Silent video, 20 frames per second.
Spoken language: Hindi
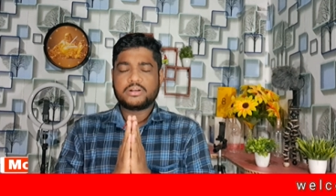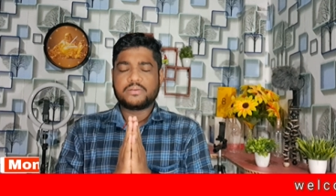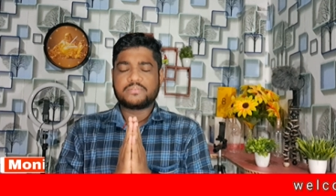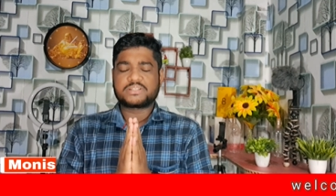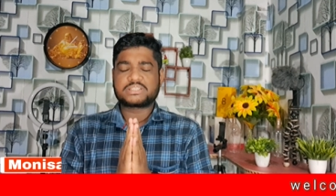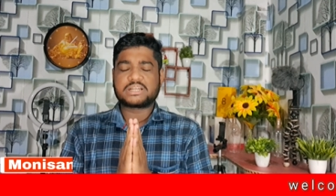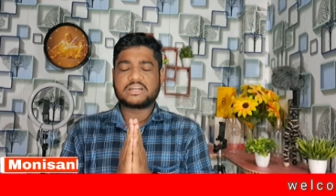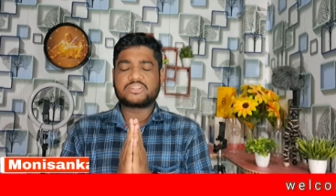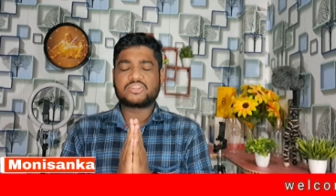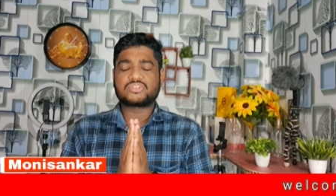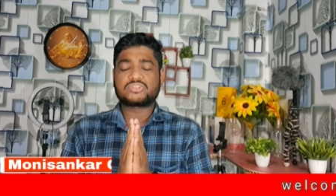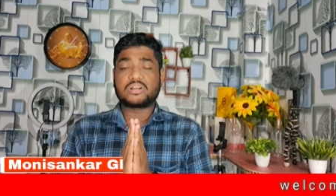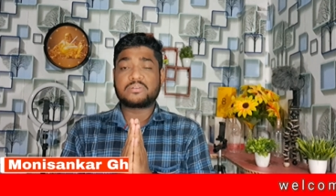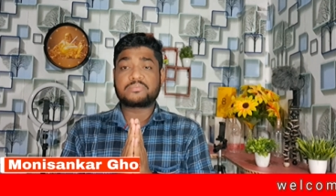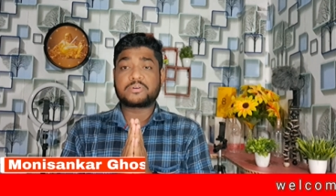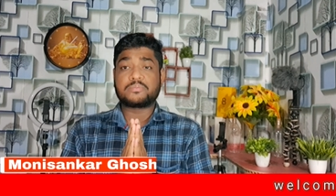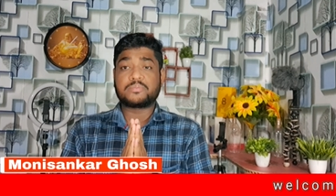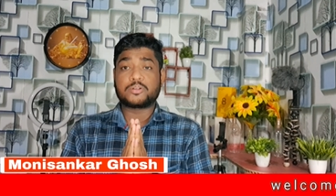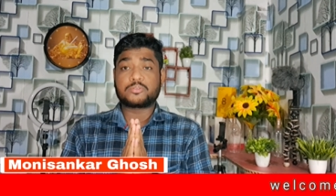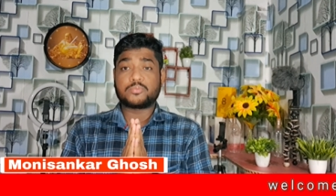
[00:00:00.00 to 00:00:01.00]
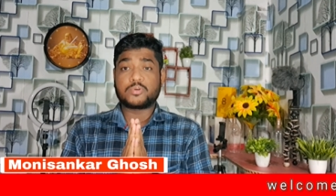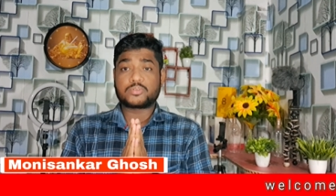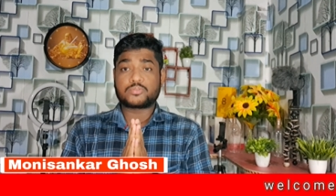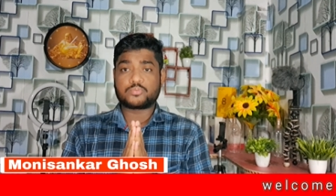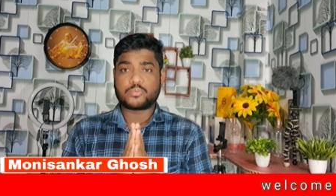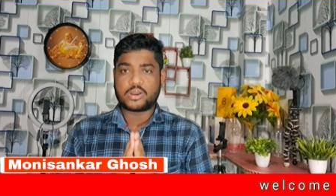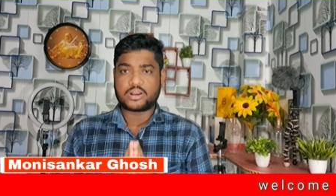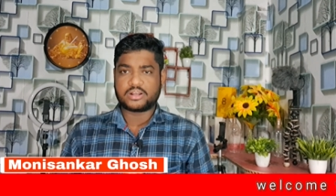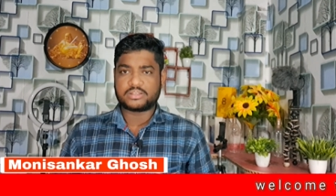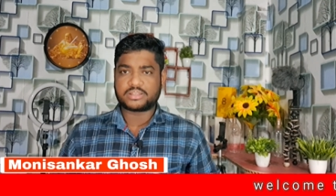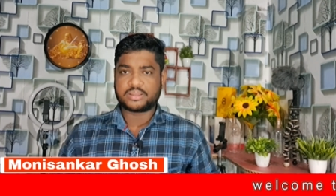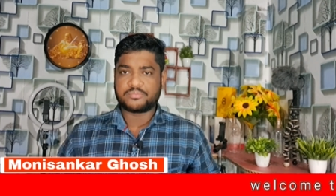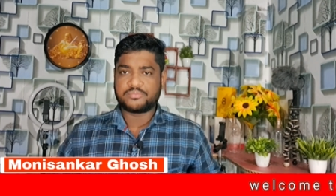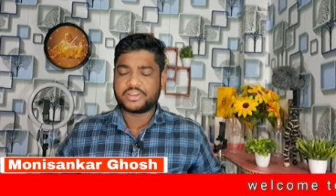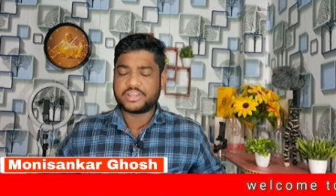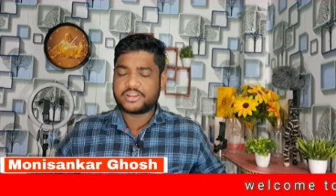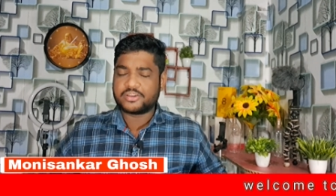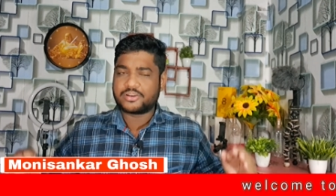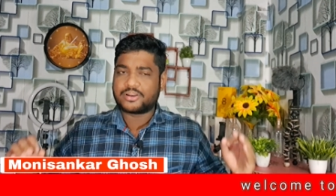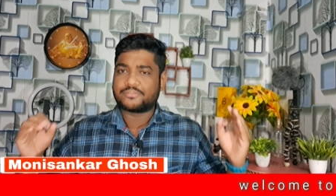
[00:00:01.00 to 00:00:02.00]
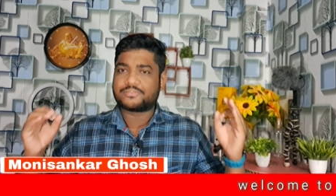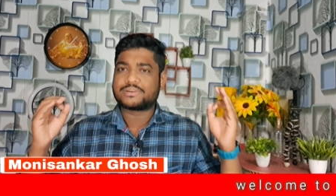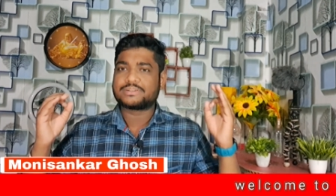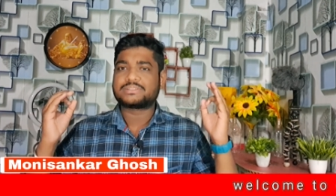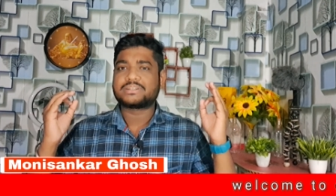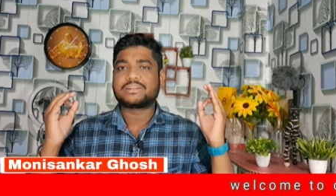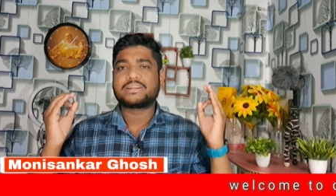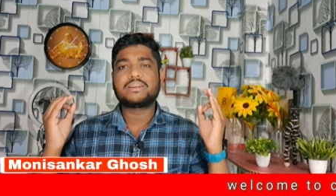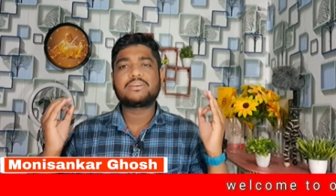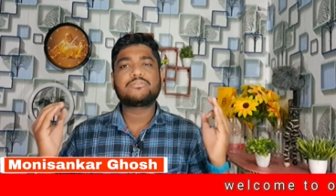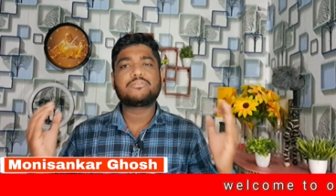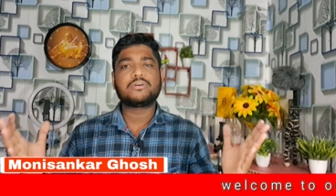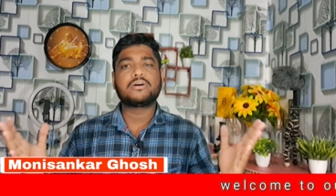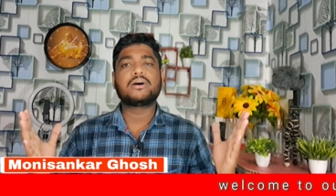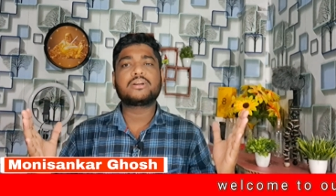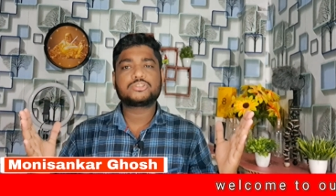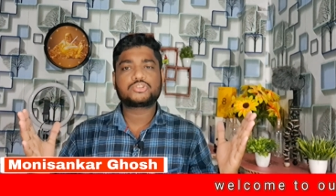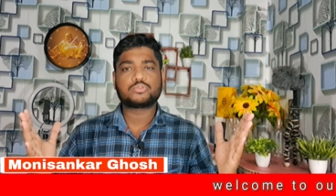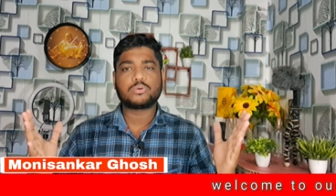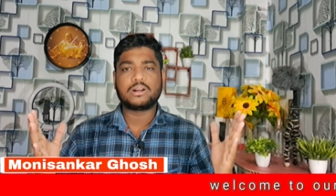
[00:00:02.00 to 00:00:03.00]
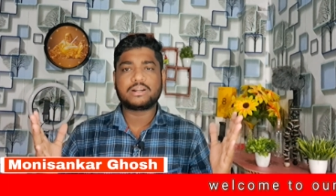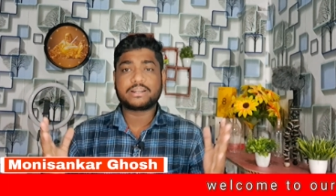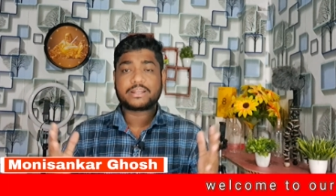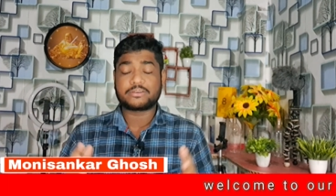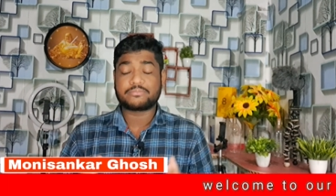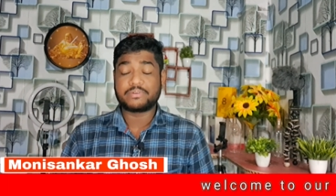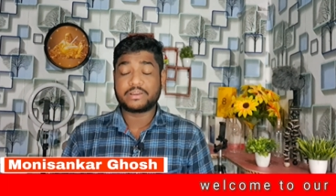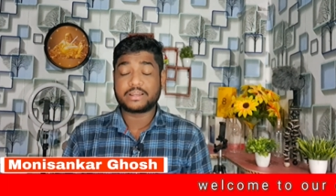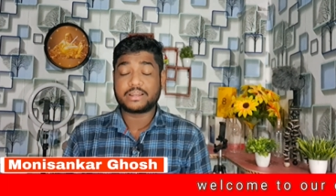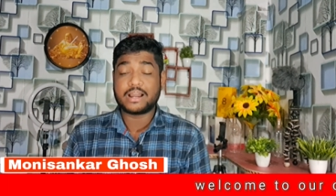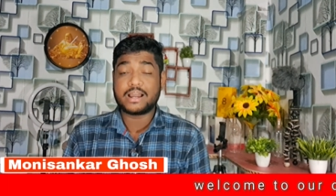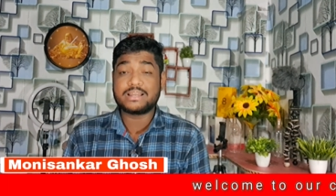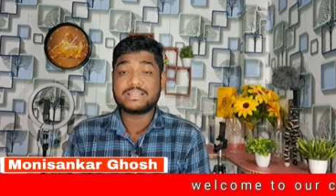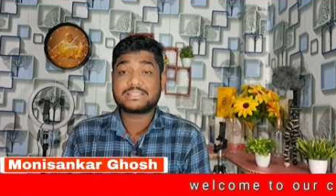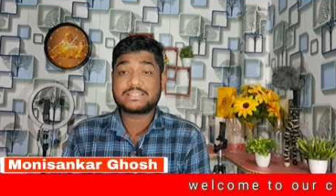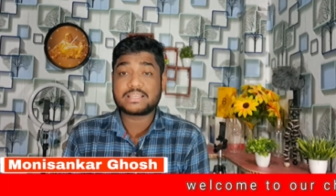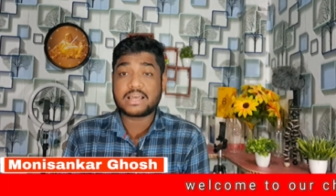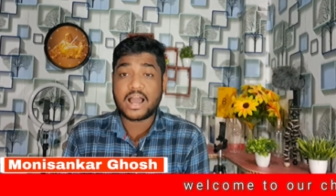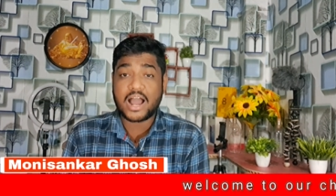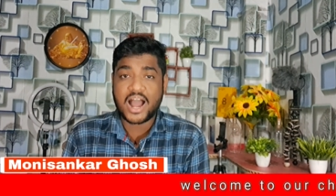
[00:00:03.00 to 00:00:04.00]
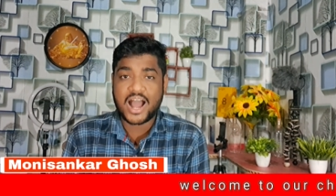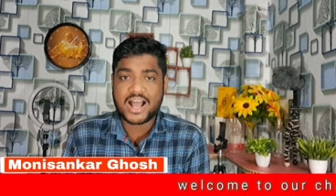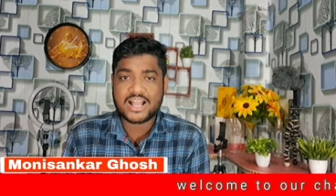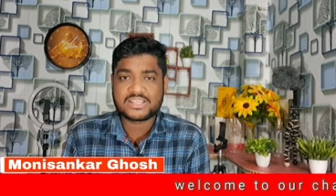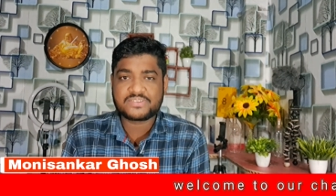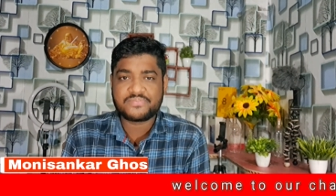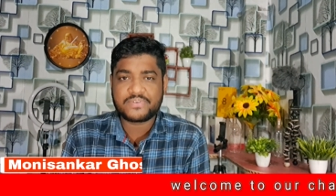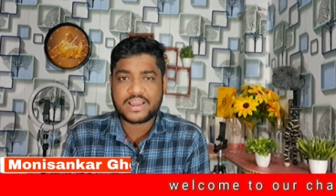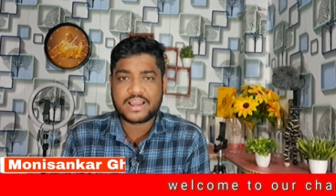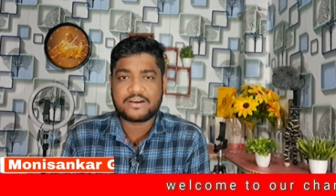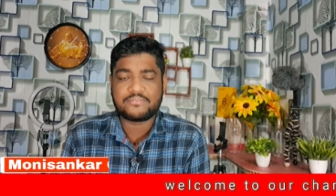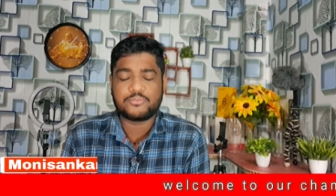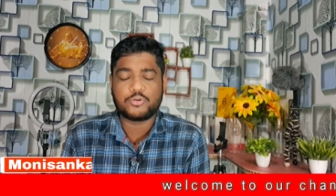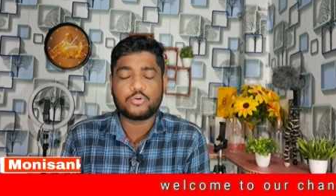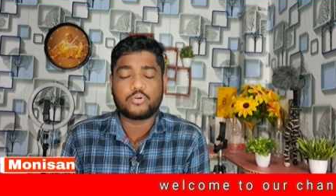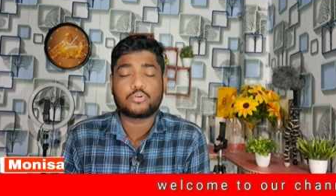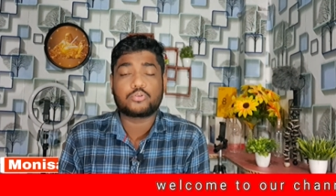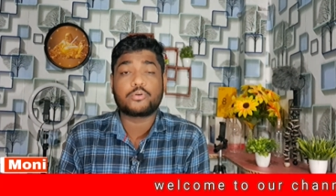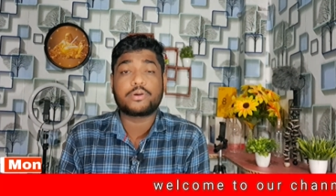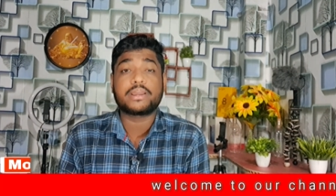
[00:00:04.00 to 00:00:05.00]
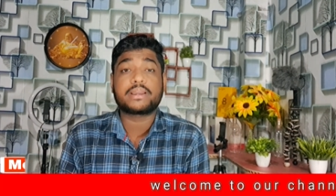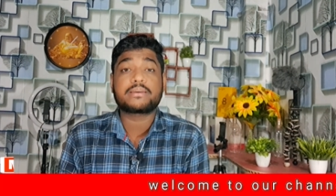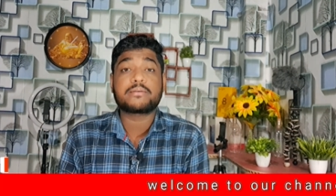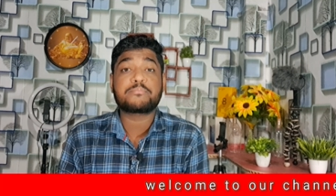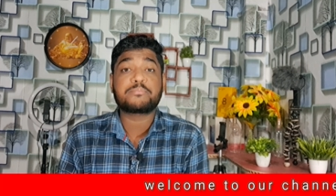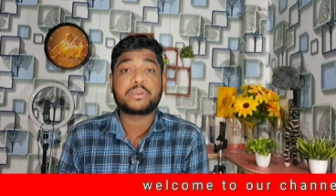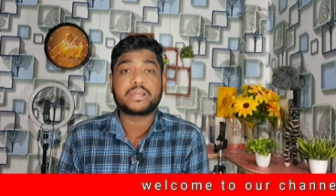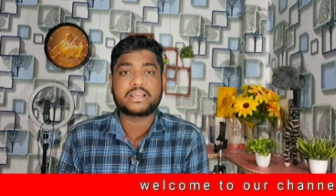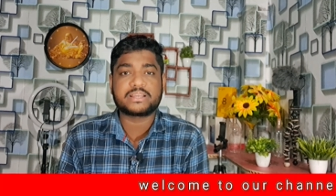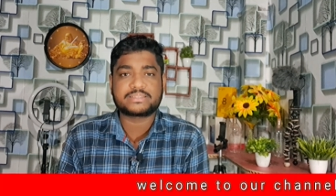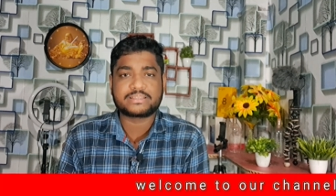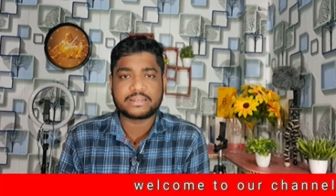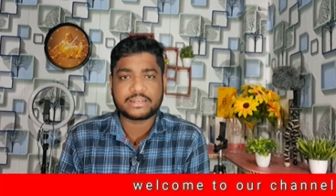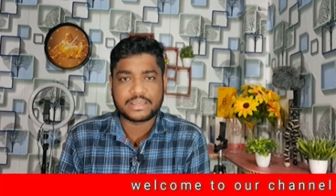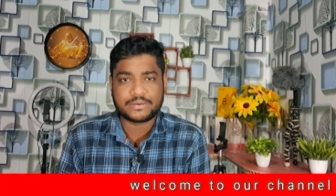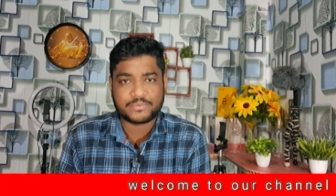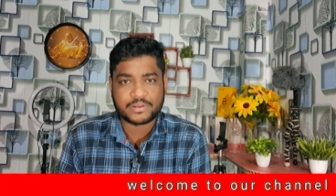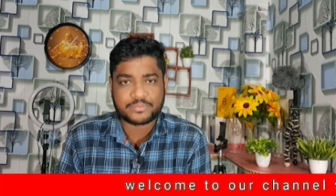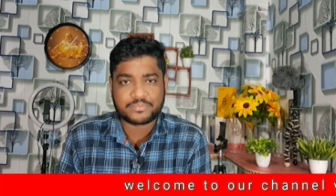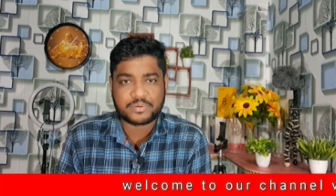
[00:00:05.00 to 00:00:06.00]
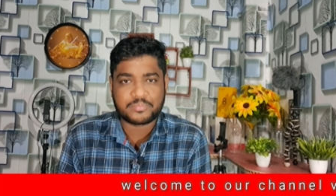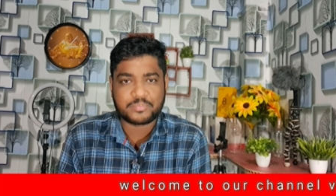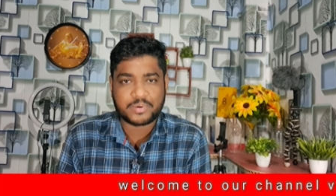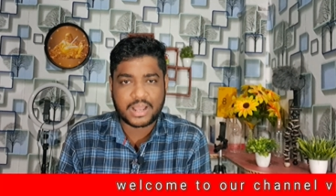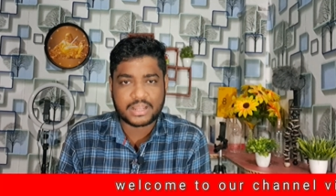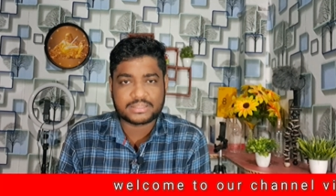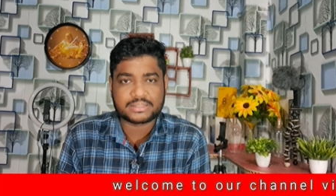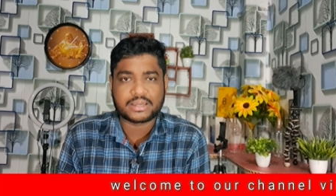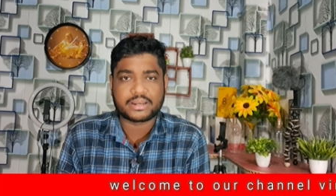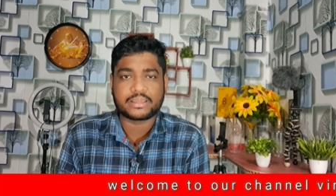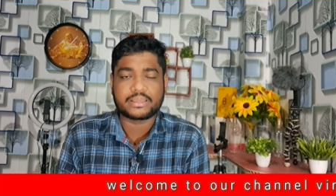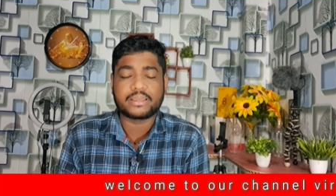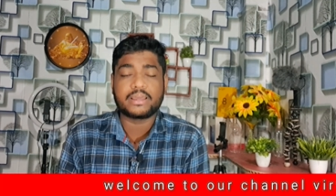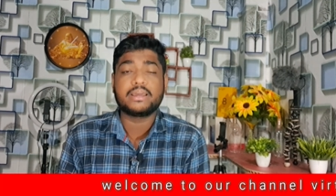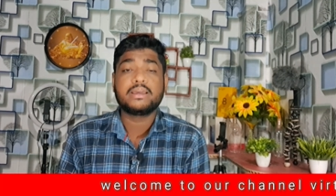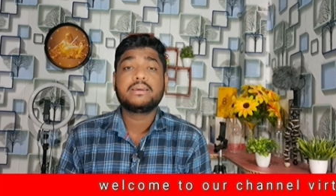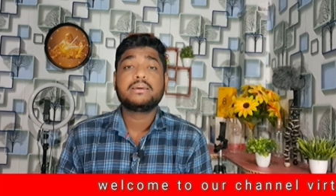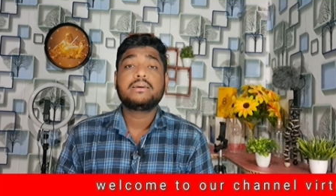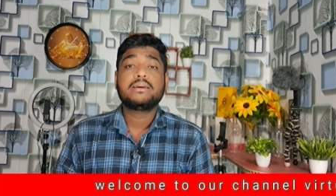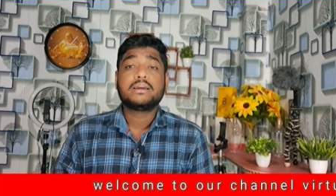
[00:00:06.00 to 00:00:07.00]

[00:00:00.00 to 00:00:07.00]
नमस्कार दोस्तों आपका बहुत बहुत स्वागत है मेरे और आपके चैनल वर्चुअल टेक में गाइस आज मैं आप लोगों को एक एप्लीकेशन के बारे में बात करेंगे